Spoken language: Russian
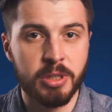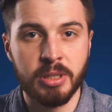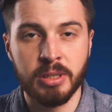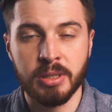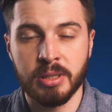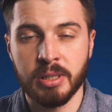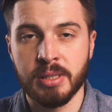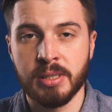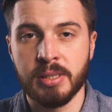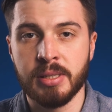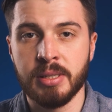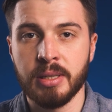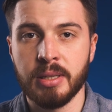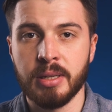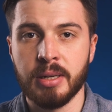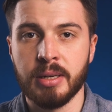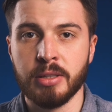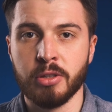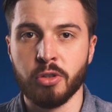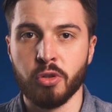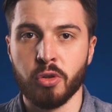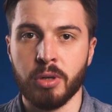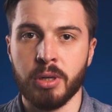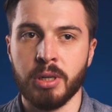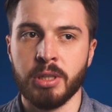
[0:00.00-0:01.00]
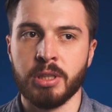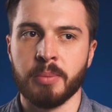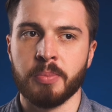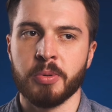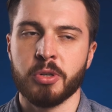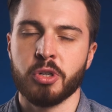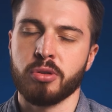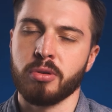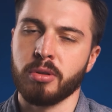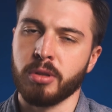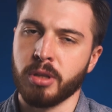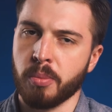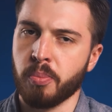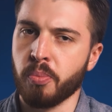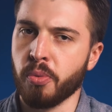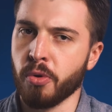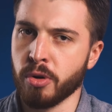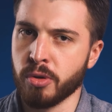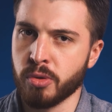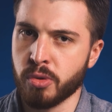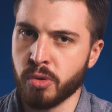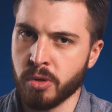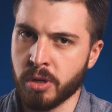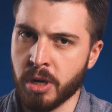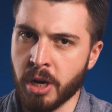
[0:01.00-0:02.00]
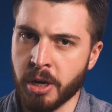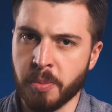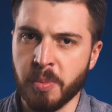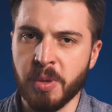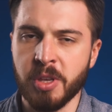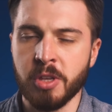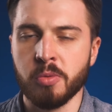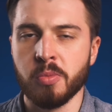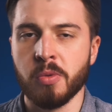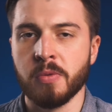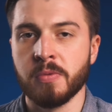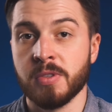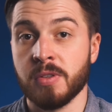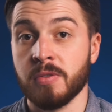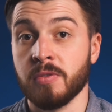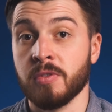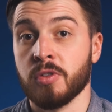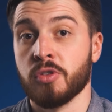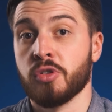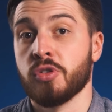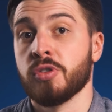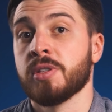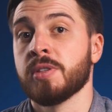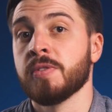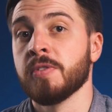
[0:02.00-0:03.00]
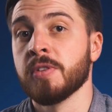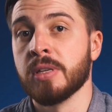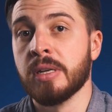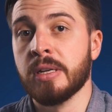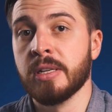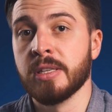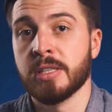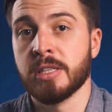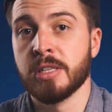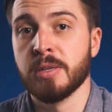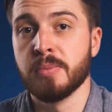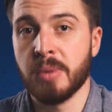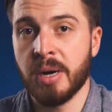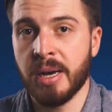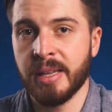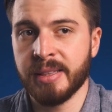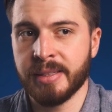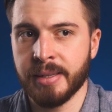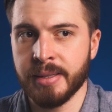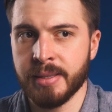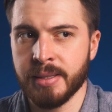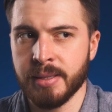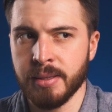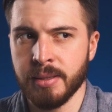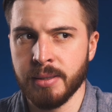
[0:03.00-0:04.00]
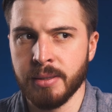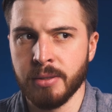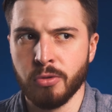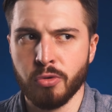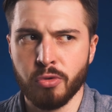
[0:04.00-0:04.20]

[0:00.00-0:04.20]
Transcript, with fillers: они это сделали, но это пошло на пользу, как минимум светочувствительности матрицы,